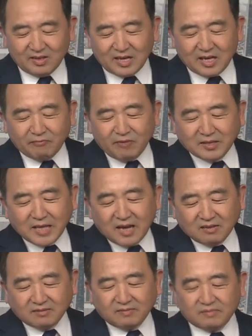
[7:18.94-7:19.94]
他完蛋
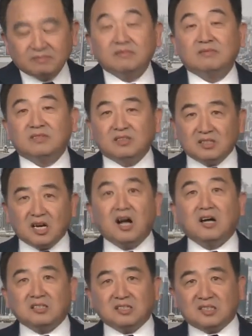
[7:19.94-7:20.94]
了，香
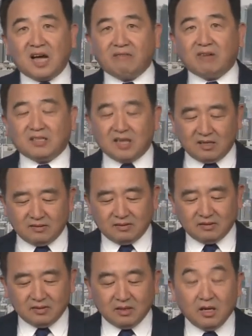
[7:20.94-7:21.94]
港警察完蛋，
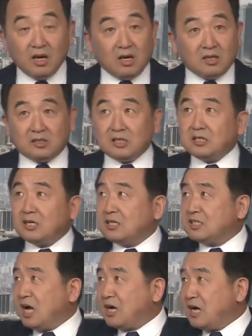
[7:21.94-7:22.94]
整个
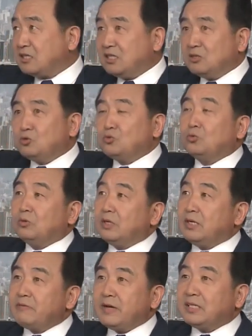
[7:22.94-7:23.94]
香港警署，
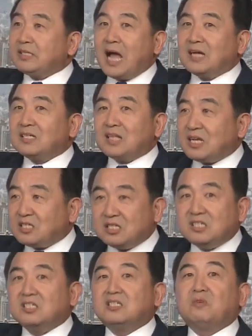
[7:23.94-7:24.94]
因为他是在
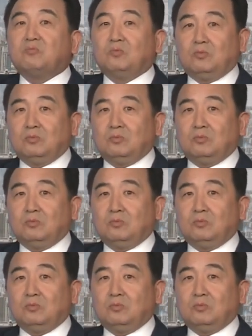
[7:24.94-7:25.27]
执行任务，